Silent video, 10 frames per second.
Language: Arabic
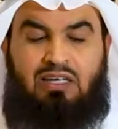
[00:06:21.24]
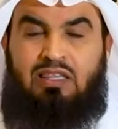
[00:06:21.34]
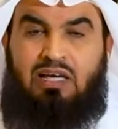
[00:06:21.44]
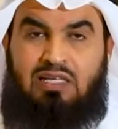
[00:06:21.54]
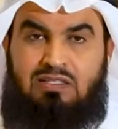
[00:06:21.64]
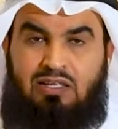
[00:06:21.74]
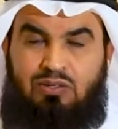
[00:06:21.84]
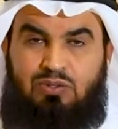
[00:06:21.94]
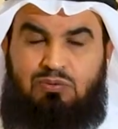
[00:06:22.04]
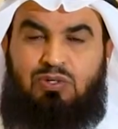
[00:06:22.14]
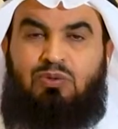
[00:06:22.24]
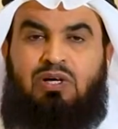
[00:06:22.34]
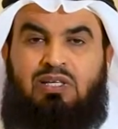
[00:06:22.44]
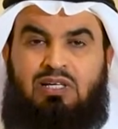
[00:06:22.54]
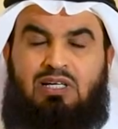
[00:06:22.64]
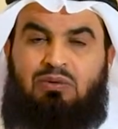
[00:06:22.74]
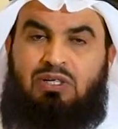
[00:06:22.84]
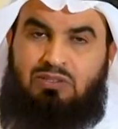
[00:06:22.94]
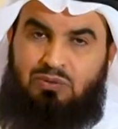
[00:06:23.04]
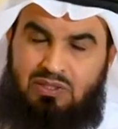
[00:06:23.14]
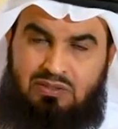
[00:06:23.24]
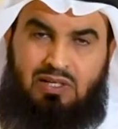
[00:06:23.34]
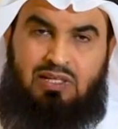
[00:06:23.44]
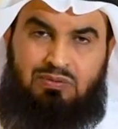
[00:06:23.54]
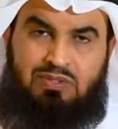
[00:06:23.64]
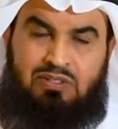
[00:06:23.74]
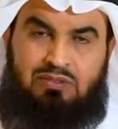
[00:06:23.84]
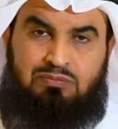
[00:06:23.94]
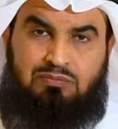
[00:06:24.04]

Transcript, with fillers: لذا أنصحكم إخواني أخواتي وأنصح نفسي